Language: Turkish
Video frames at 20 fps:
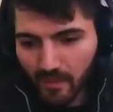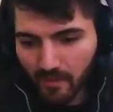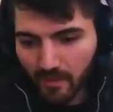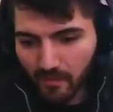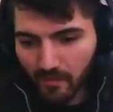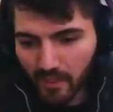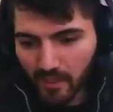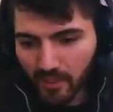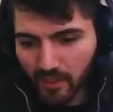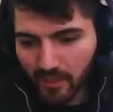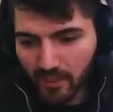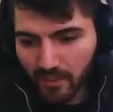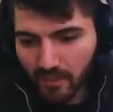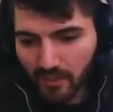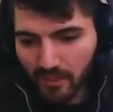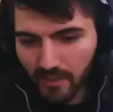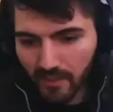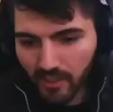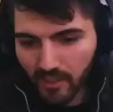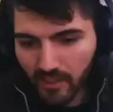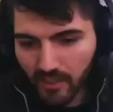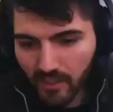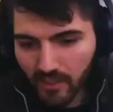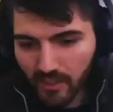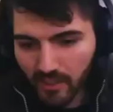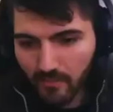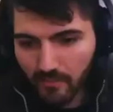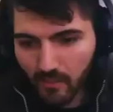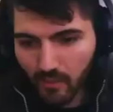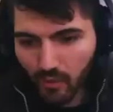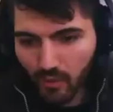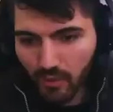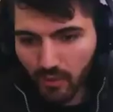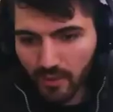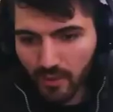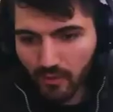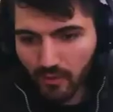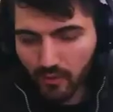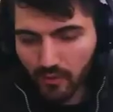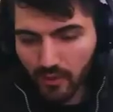Başka geçelim. Kolyeyi
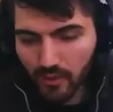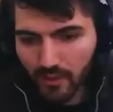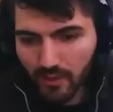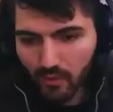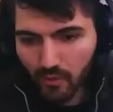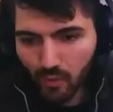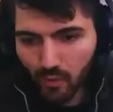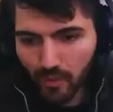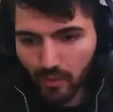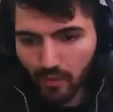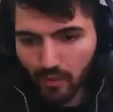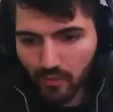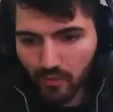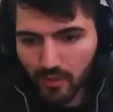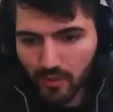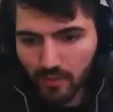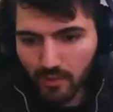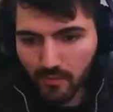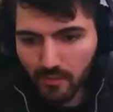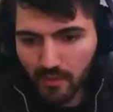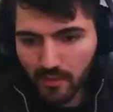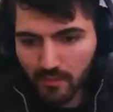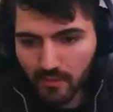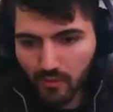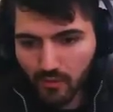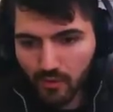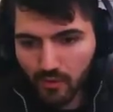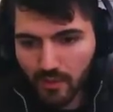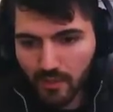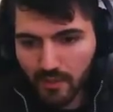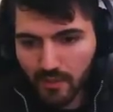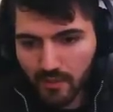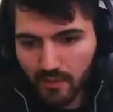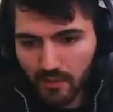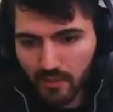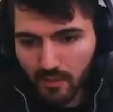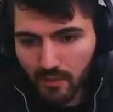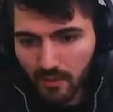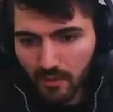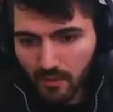gösterdik. Küpeyi gösterdik. Bileziği gösterdik.
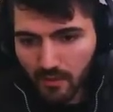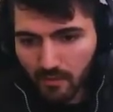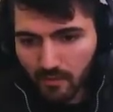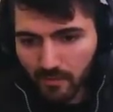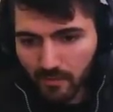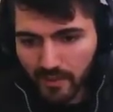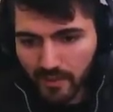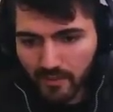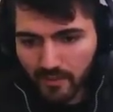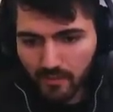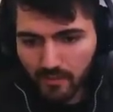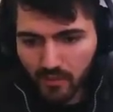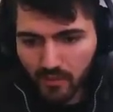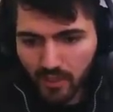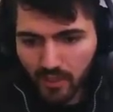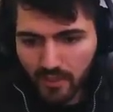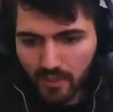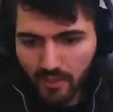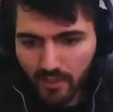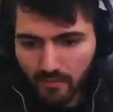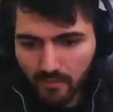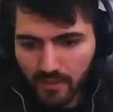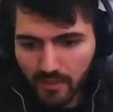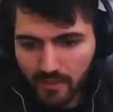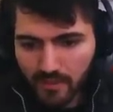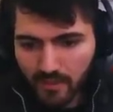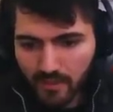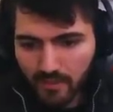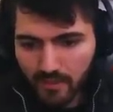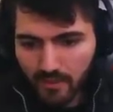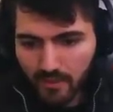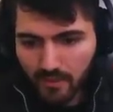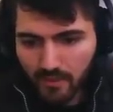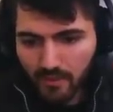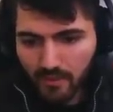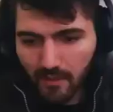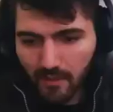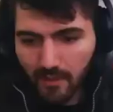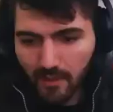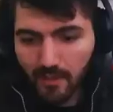Pek de bir şey kalmadı zaten.
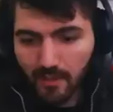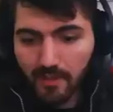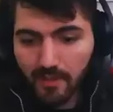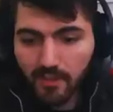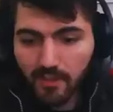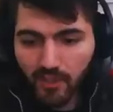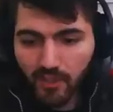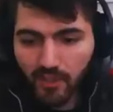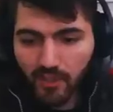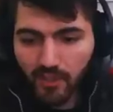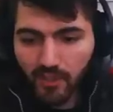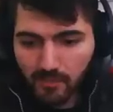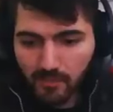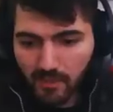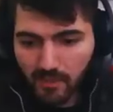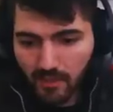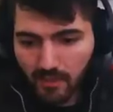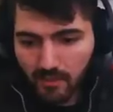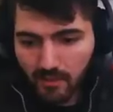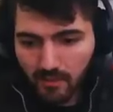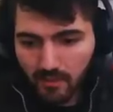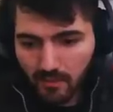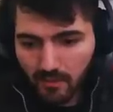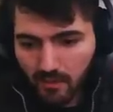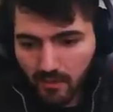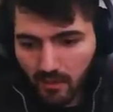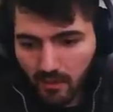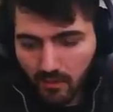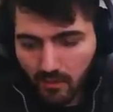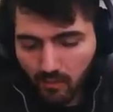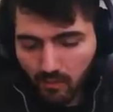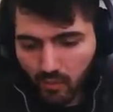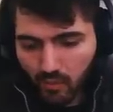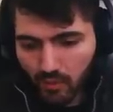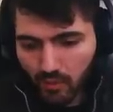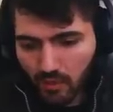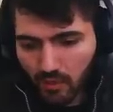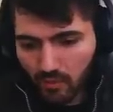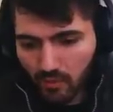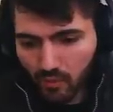Heh, ateş ayakkabısı kaldı. Bunu
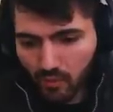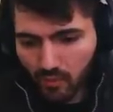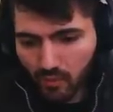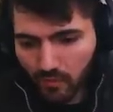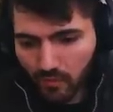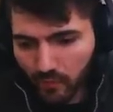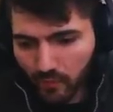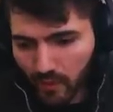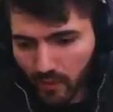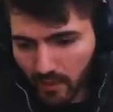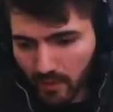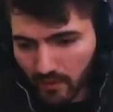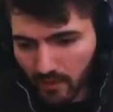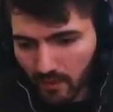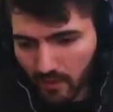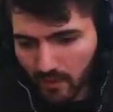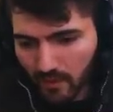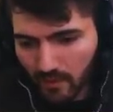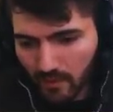da 110 mona aldık.